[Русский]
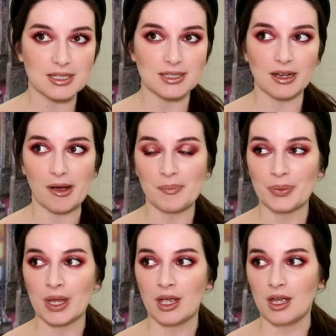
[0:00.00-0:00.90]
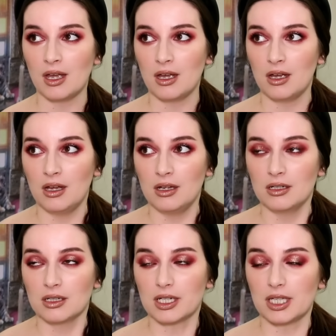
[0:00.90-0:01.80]
с,
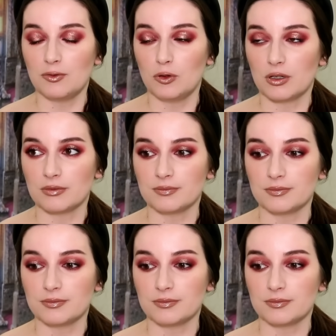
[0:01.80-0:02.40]
как его,